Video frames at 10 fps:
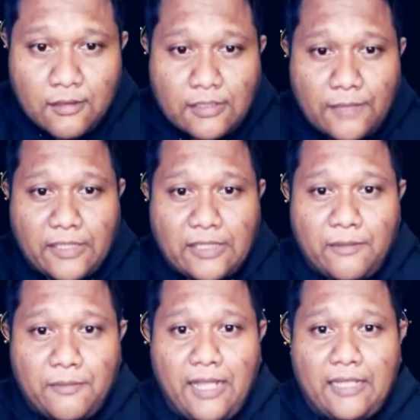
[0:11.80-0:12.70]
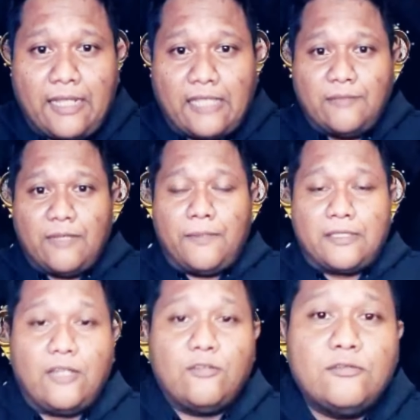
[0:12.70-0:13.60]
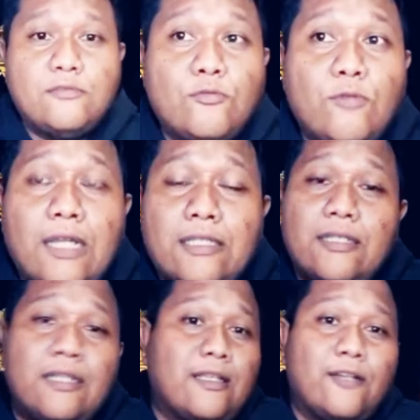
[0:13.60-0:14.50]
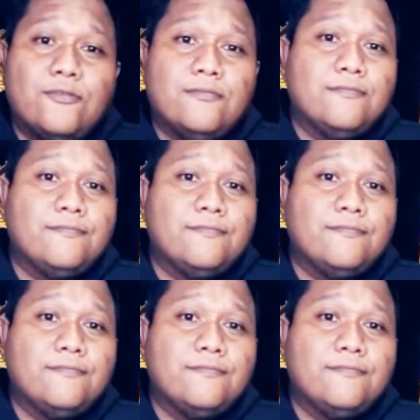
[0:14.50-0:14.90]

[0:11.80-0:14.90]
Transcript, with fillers: Sama sama Mbak Alin kacek berapa tahun? 2-3 tahun.